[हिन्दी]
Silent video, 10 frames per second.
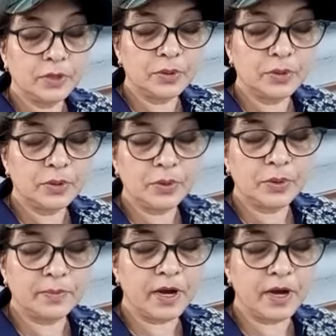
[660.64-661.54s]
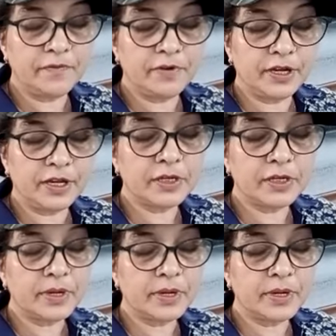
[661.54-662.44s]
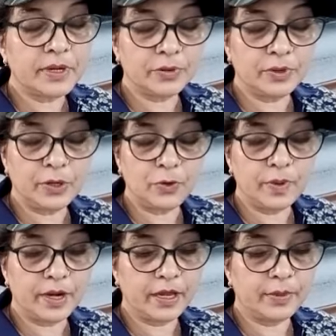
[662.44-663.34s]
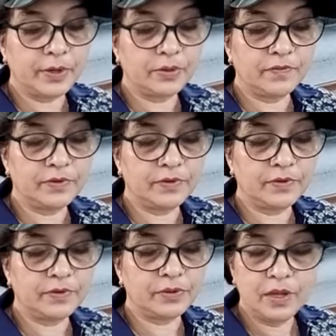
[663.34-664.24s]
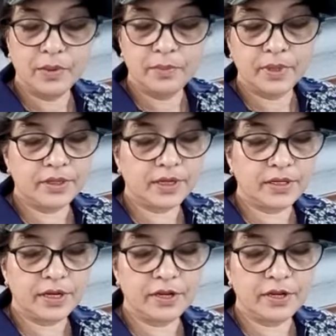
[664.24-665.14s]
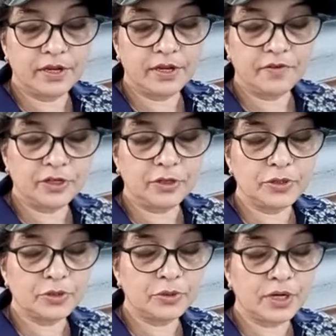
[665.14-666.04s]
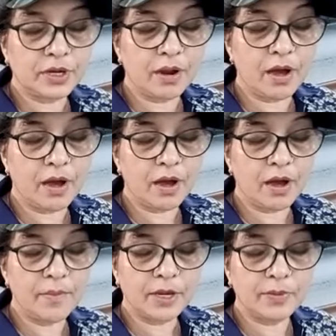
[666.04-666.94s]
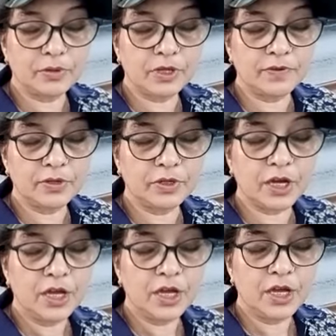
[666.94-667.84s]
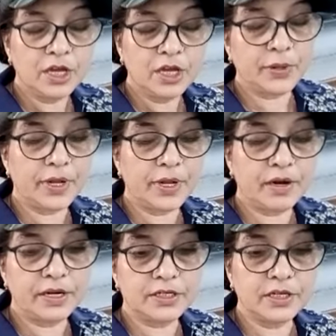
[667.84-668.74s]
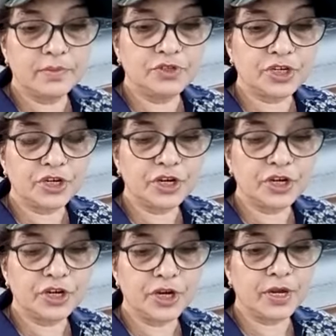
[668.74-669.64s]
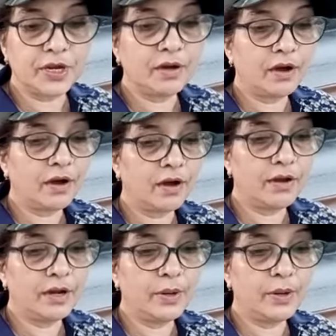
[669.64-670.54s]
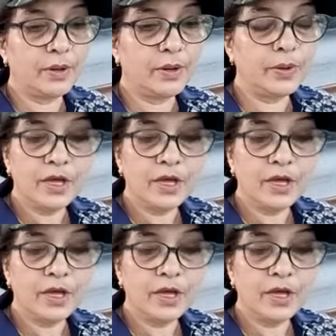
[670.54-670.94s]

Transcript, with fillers: कोई भेदभाव नहीं किया सबके लिए तुमने लहू बहाया मेरे खुदाबंद मैं तेरा धन्यवाद करती हूँ सुंदर कलाम के लिए मेरे खुदावंद खुदा तेरे कोड़े खाने से हम चंगे हो गए हैं हालेलुया